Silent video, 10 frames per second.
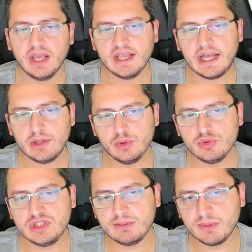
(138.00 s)
Yani
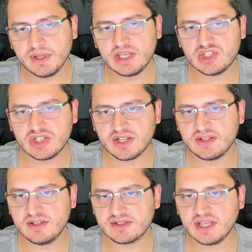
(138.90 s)
120 bin kişi
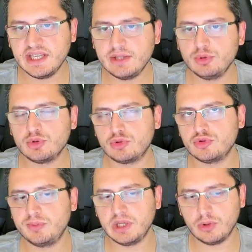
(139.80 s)
katılırsa
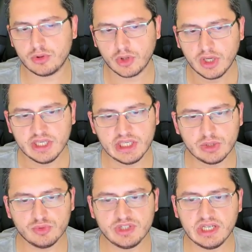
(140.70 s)
731 lot,
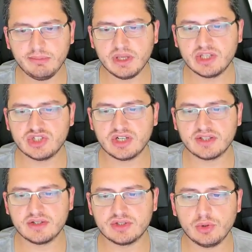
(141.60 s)
250 bin kişi
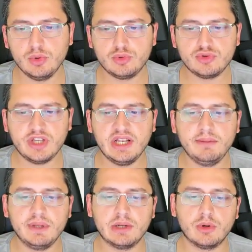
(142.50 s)
katılırsa
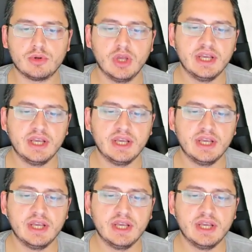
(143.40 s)
351 lot.